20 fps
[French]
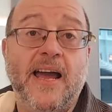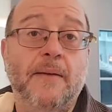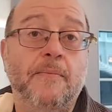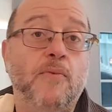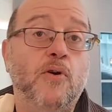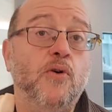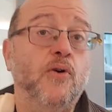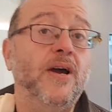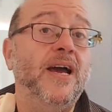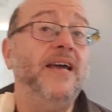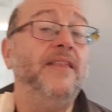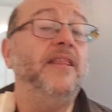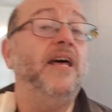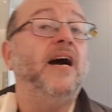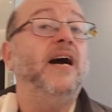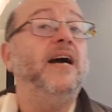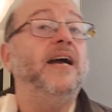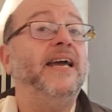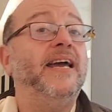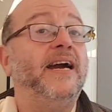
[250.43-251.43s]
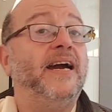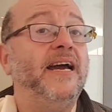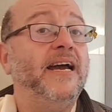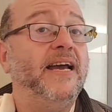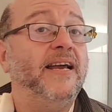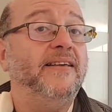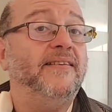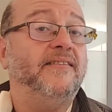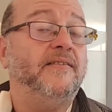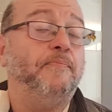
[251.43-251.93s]

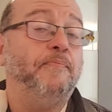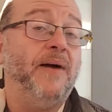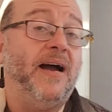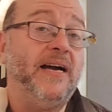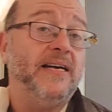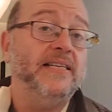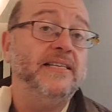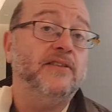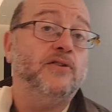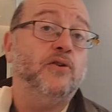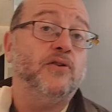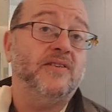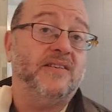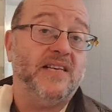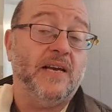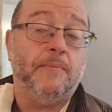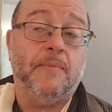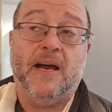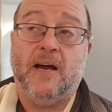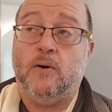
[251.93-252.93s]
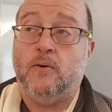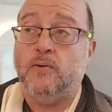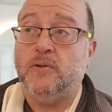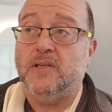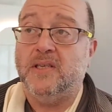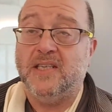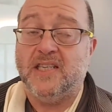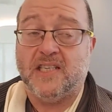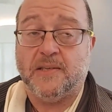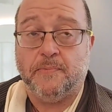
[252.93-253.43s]
M-E-N-A-R-S, Paris 2e
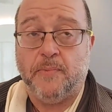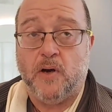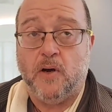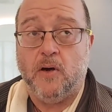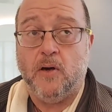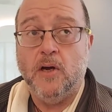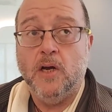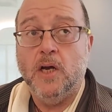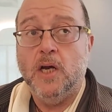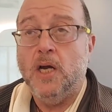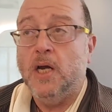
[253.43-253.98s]
arrondissement,